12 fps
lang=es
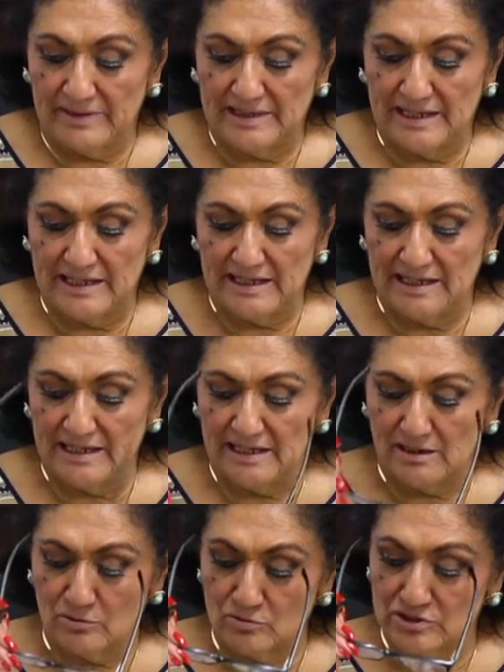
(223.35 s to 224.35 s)
tienen
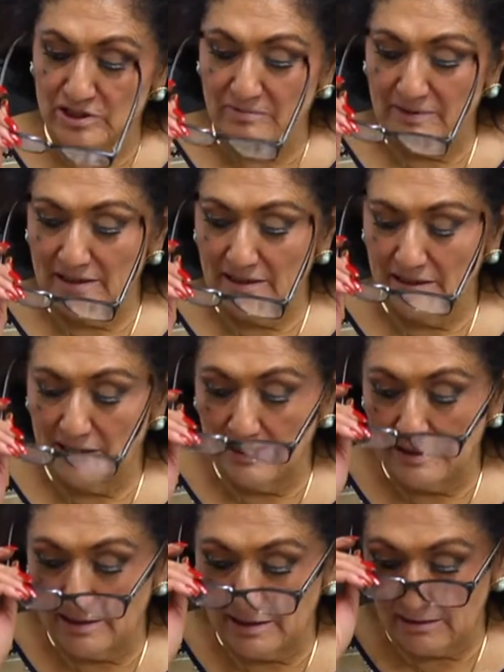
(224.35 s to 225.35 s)
inclusive
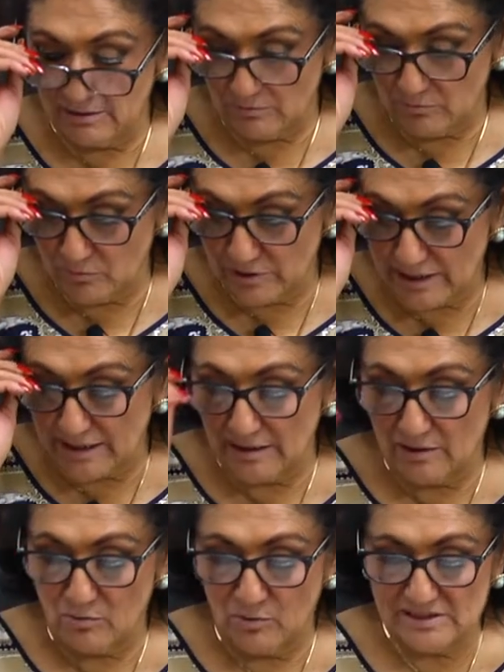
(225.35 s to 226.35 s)
a
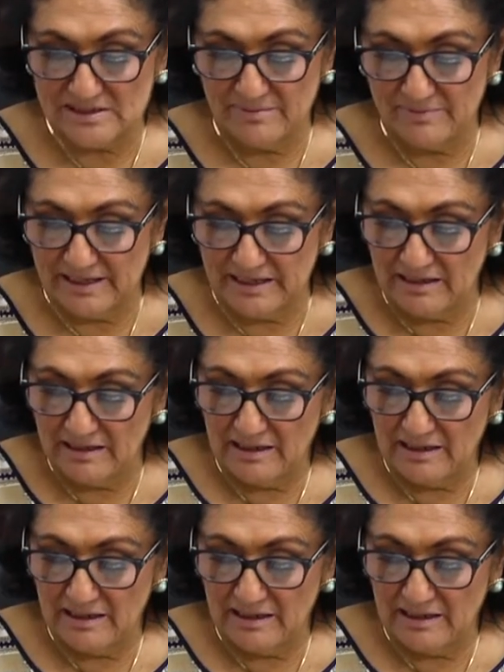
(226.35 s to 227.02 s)
una juez civil